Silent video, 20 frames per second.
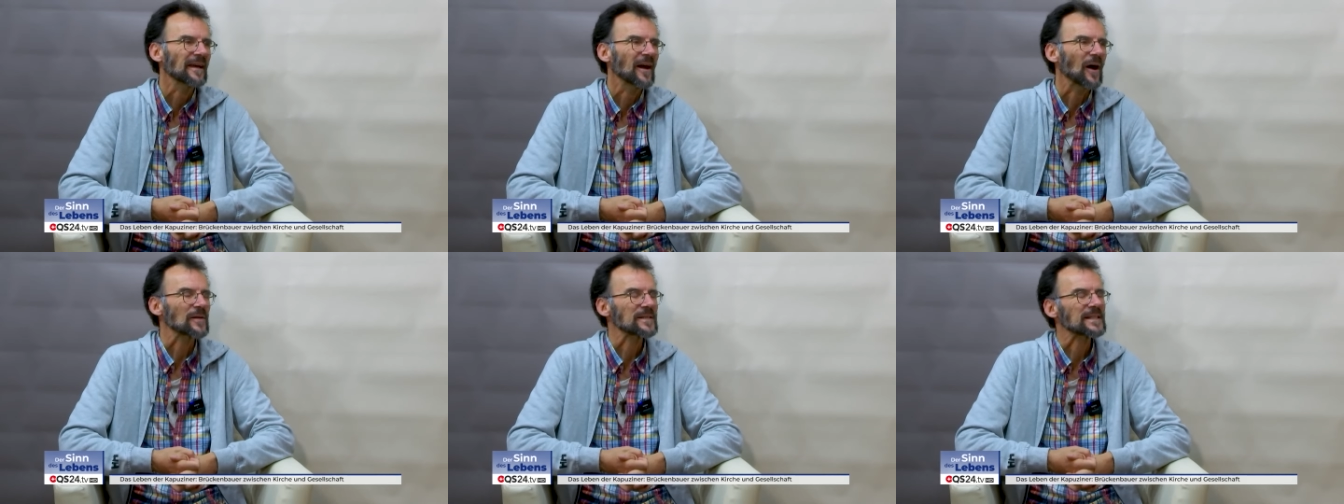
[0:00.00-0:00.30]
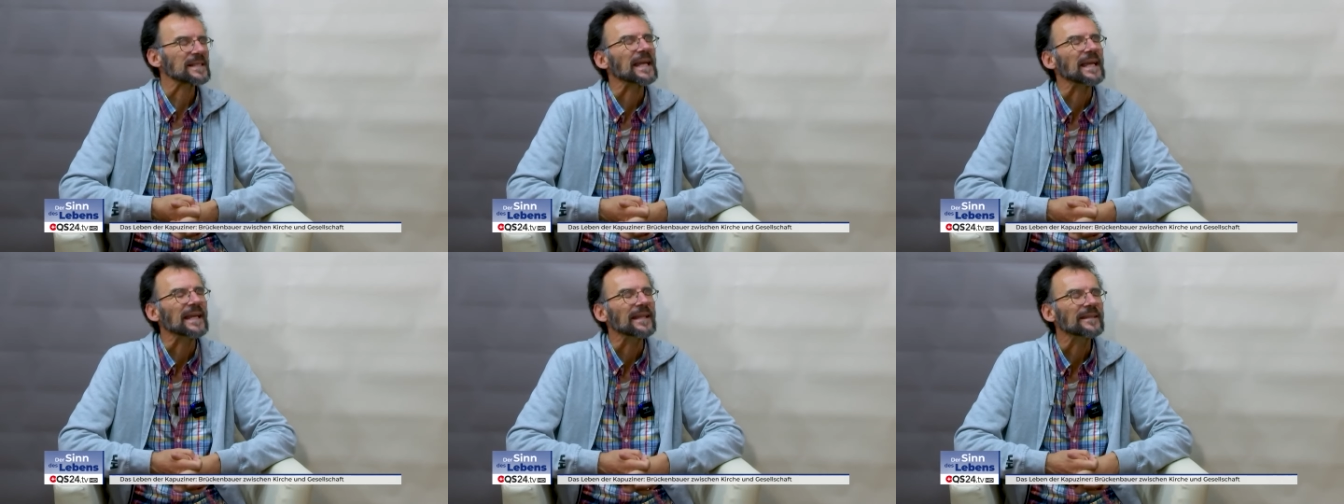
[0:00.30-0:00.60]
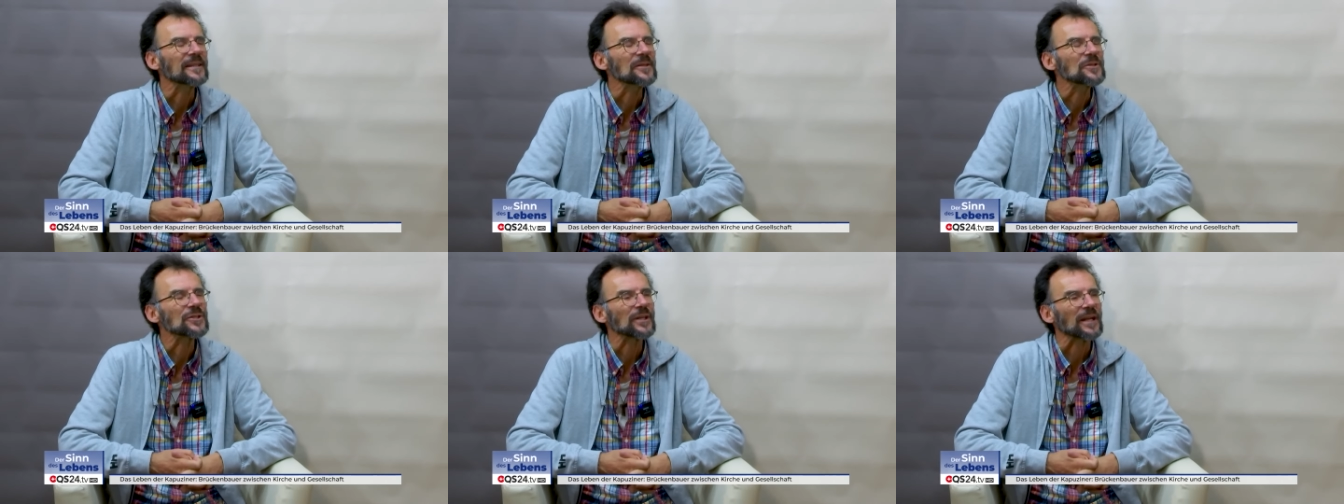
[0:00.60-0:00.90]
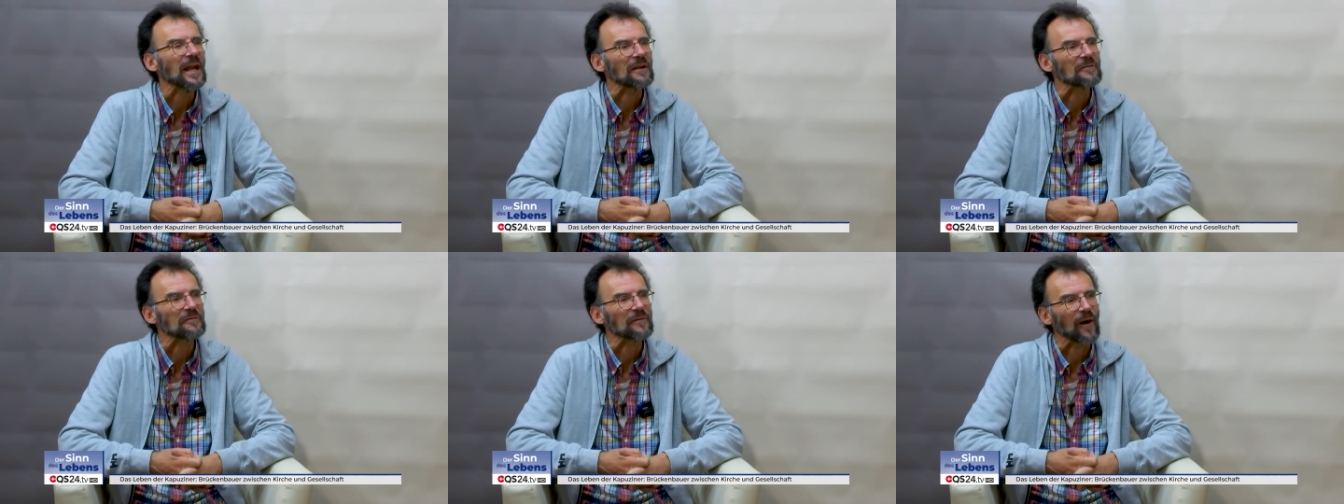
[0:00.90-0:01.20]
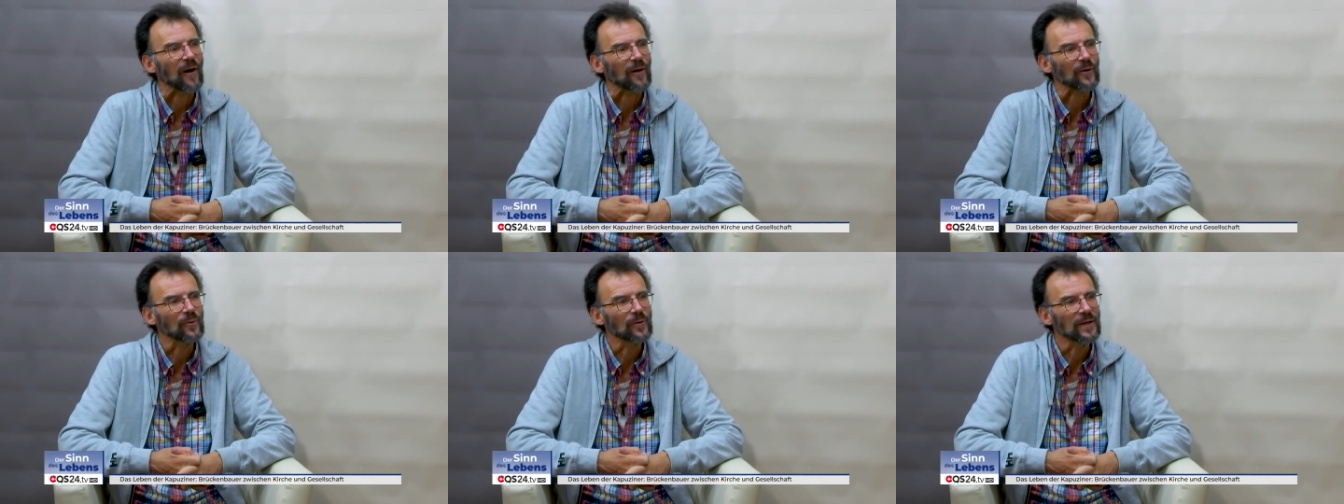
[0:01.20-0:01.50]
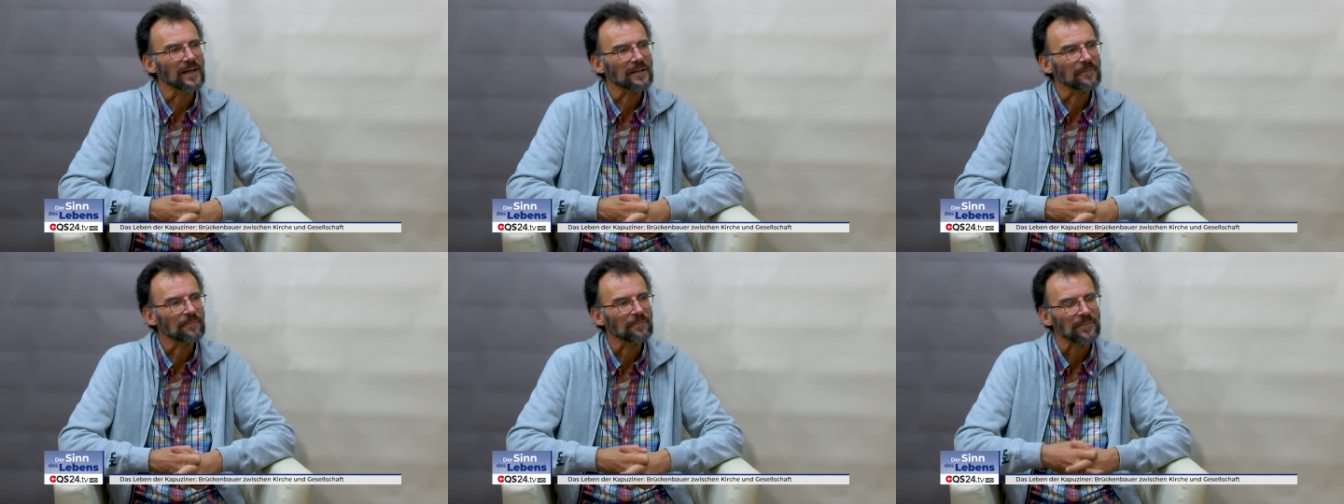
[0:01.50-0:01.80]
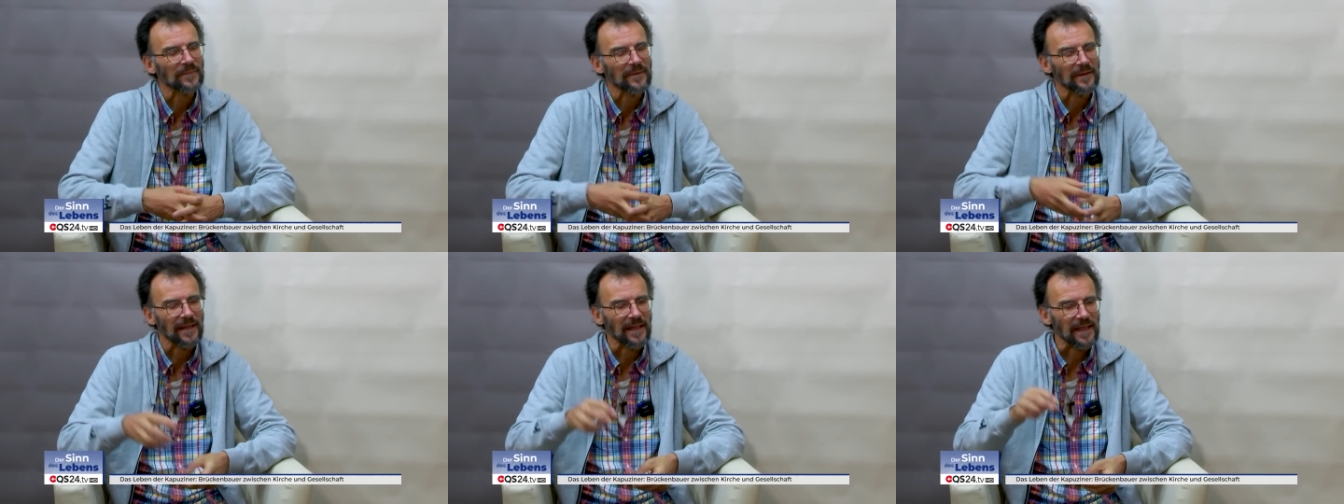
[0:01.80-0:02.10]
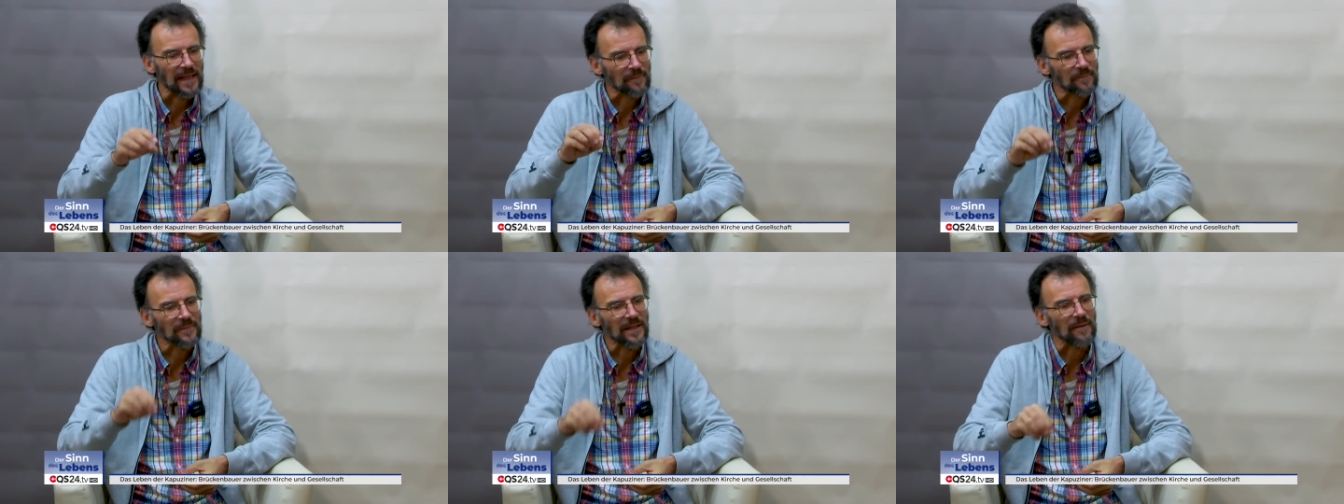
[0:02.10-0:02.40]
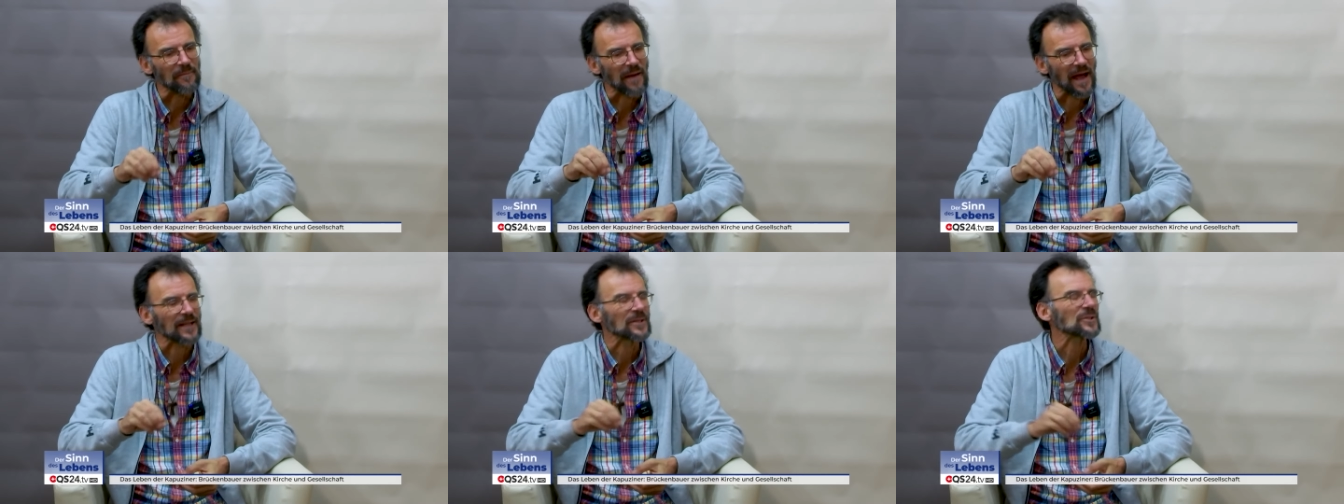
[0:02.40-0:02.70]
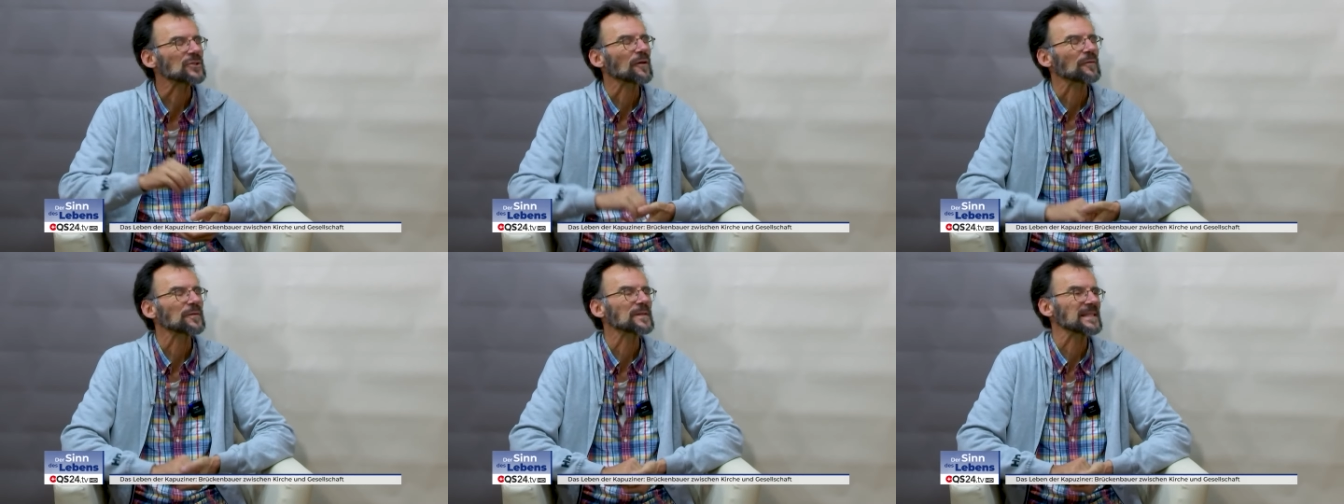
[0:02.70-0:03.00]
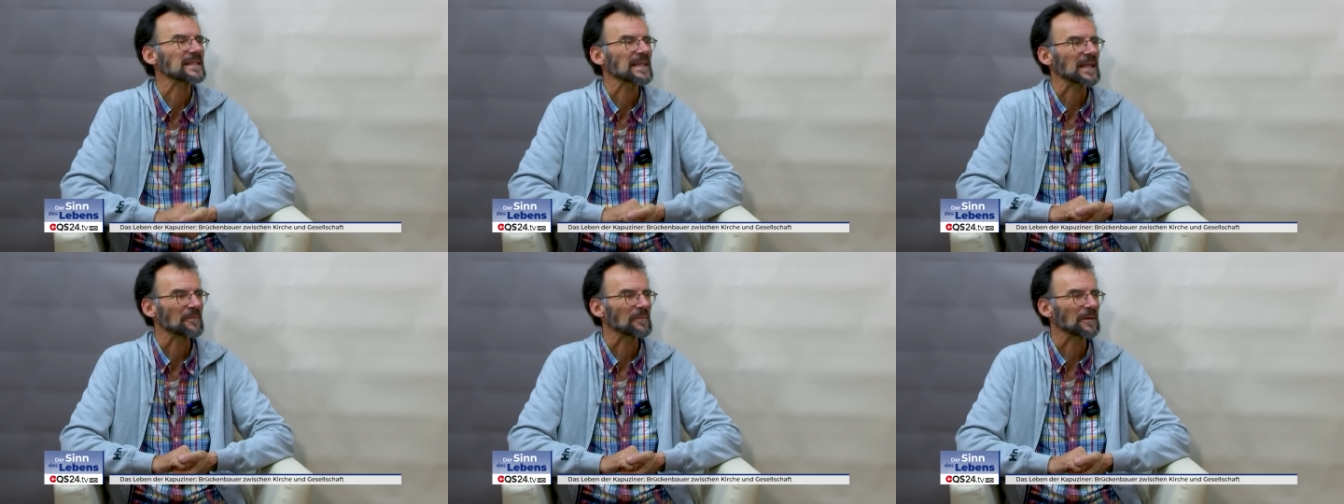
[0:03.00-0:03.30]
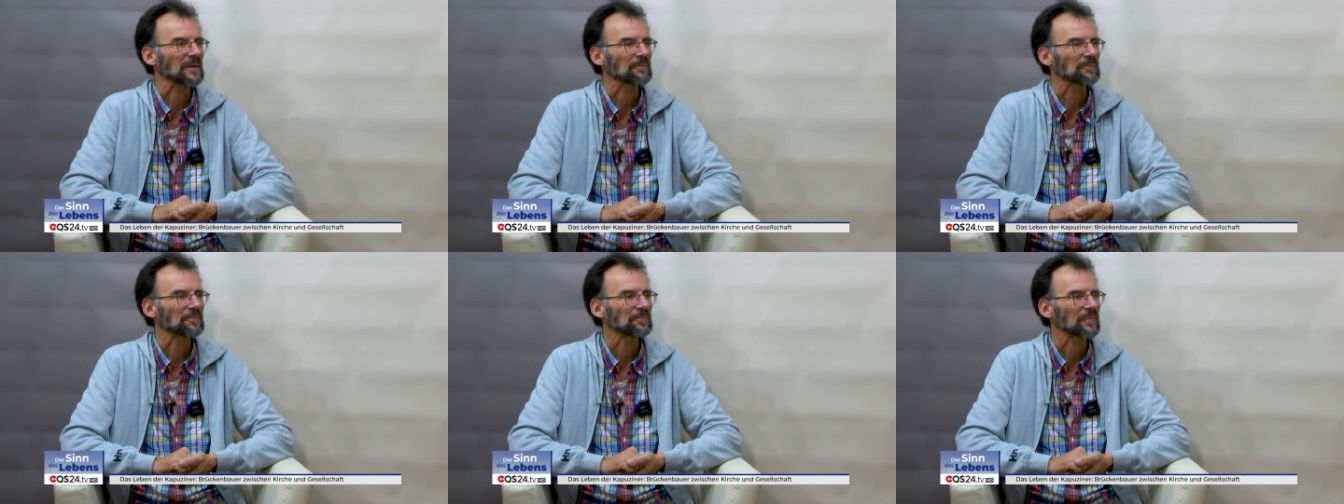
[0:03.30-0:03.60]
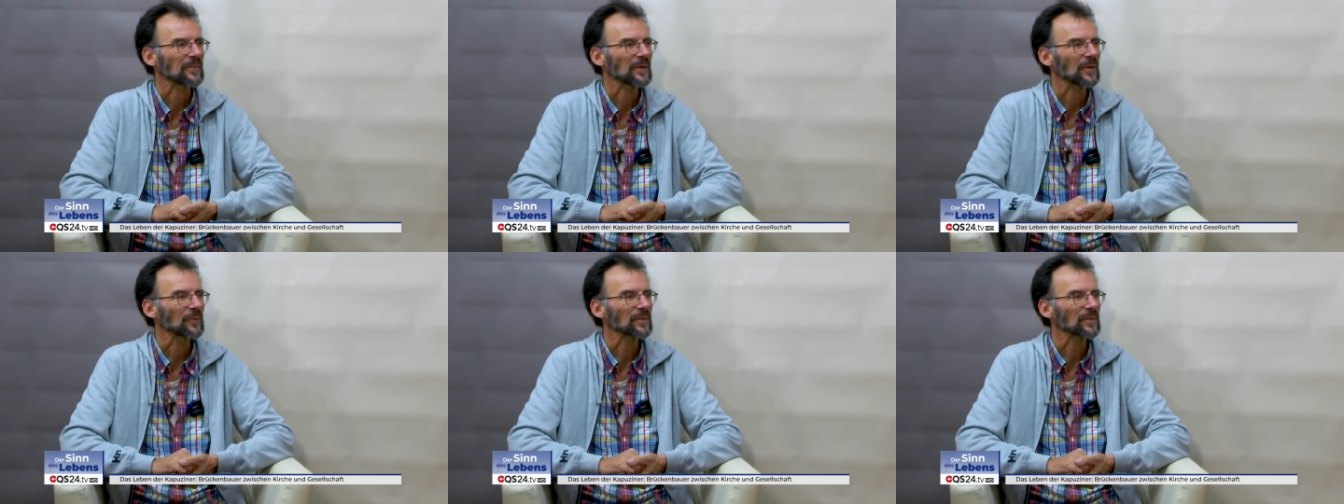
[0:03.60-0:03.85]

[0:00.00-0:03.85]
asketischer Erfahrungen im Gemeinschaftsleben. Mhm.